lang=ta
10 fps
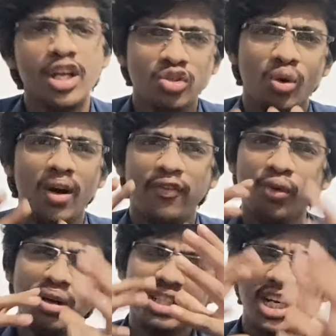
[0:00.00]
ஸோ
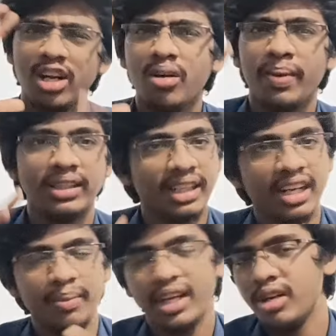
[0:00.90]
ஃபுல் ஷெடியூல்
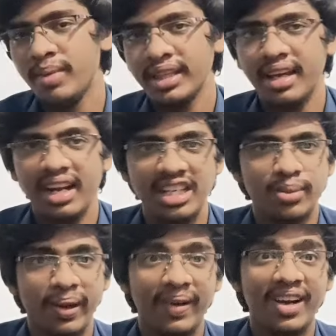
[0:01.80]
பார்த்தீங்கன்னா நமக்கு இனிமேல் தான்
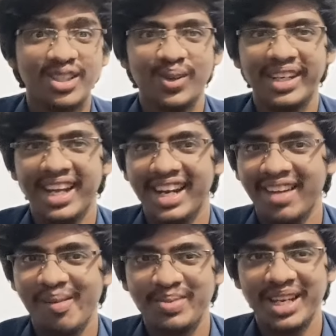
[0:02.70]
ரிலீஸ் பண்ணுவாங்க ஸோ
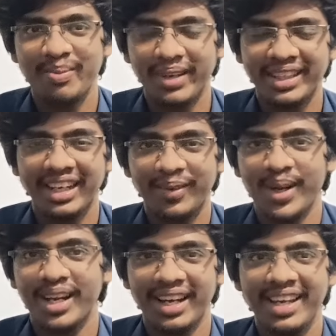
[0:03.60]
டிஎன்இஏ வெப்சைட் பார்த்தீங்கன்னா
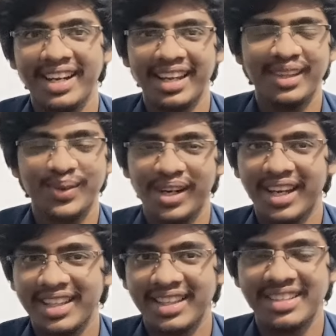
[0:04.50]
ஒர்க் ஆயிருக்காது
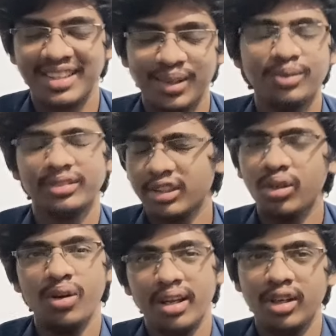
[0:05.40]
உங்களுக்கே தெரிஞ்சிருக்கும் ஸோ
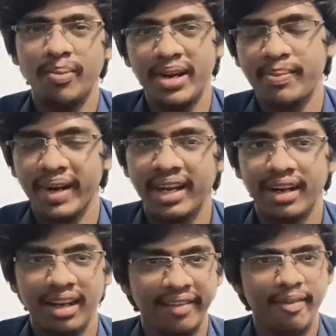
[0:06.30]
அவங்க ஏதோ அப்டேட்
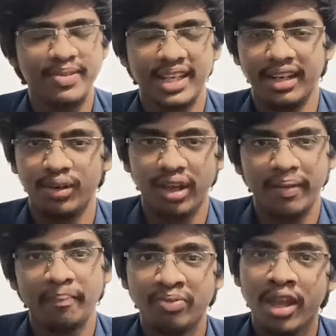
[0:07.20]
பண்ணிட்டு இருக்காங்க வெப்சைட்டில்
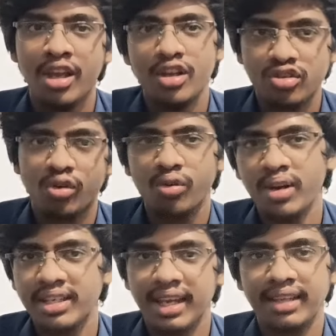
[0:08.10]
ஓகேவா ஸோ
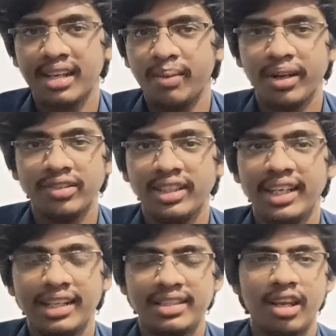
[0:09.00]
கூடிய சீக்கிரத்தில் நமக்கு வந்து
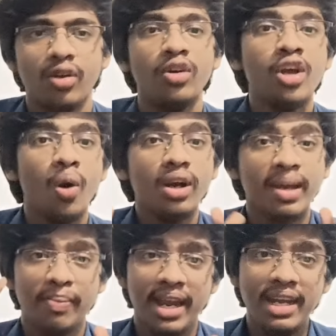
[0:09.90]
டீட்டெயில்ஸ் தெரியும்
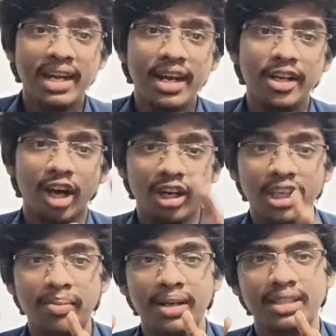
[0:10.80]
ஓகே இப்போ என்னென்ன
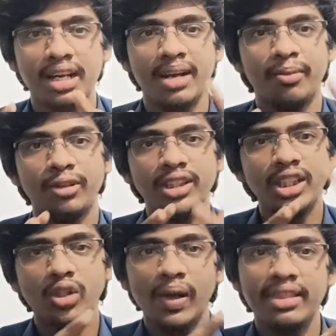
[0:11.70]
டாக்குமெண்ட்ஸ்னால் நம்ம வந்து
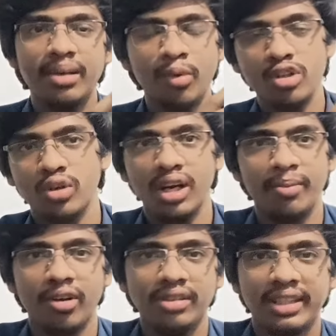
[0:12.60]
டுவெல்த்து முடிஞ்சோன்னா
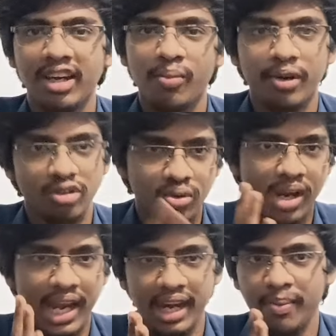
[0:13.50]
நமக்கு வந்து தேவைப்படும் ஸோ
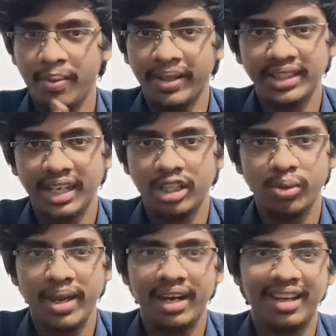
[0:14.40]
உங்கள் கையில் இப்போ பார்த்தீங்கன்னா
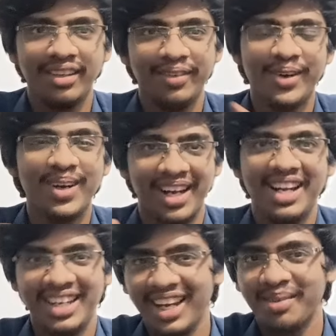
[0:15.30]
எதுவுமே இருக்காது வெறும்
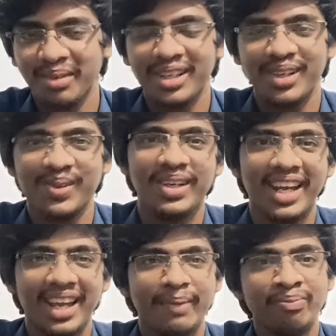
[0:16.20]
ஹால் டிக்கெட் மட்டும் இருக்கும்னு
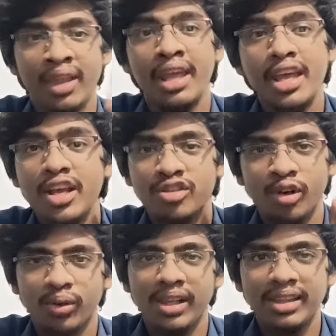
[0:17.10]
நினைக்கிறேன் ஸோ
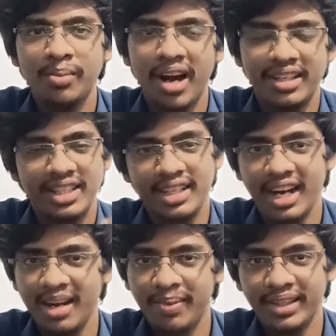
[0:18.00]
டுவெல்த்து மார்க் ஷீட்
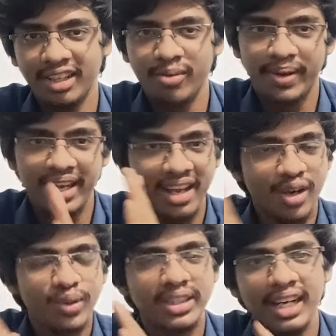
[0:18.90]
கண்டிப்பாக தேவைப்பா நீங்கள்
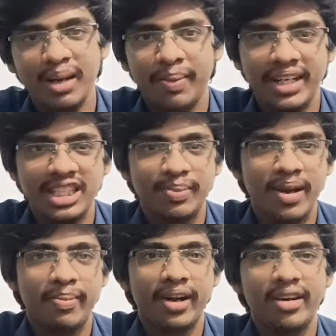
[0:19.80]
கவுன்சிலிங்கில்
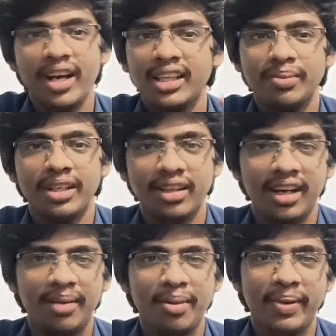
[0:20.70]
பார்ட்டிசிபேட் பண்ணணும்னா அது மட்டும்
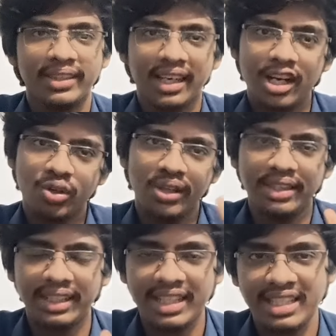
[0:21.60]
இல்லாமல் பார்த்தீங்கன்னா
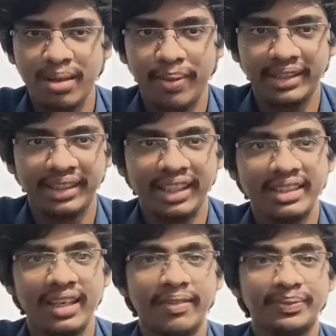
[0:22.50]
டுவெல்த்து டிசி பார்த்தீங்கன்னா
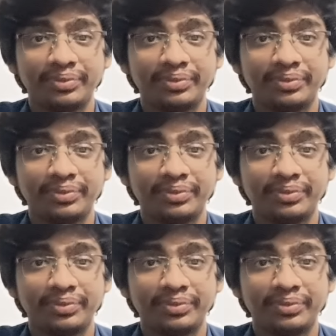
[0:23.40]
தேவை